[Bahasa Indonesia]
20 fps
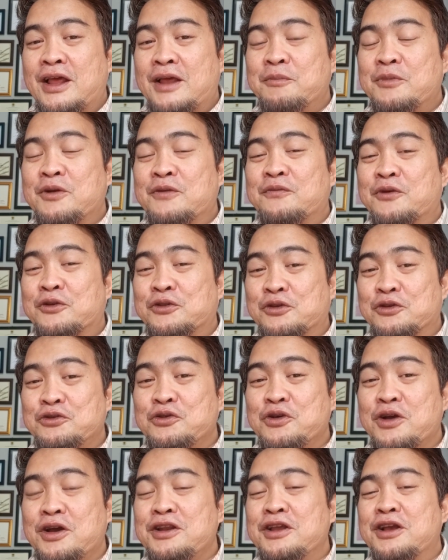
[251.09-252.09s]
berfoto
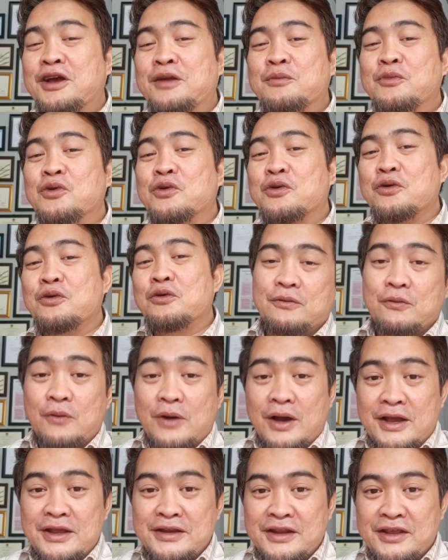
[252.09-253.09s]
juga dengan buku
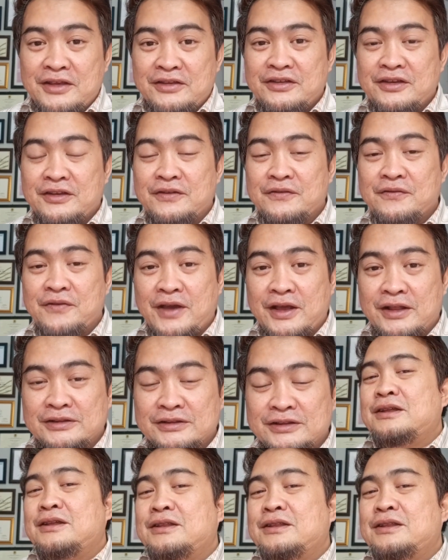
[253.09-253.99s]
Why Nation Fail.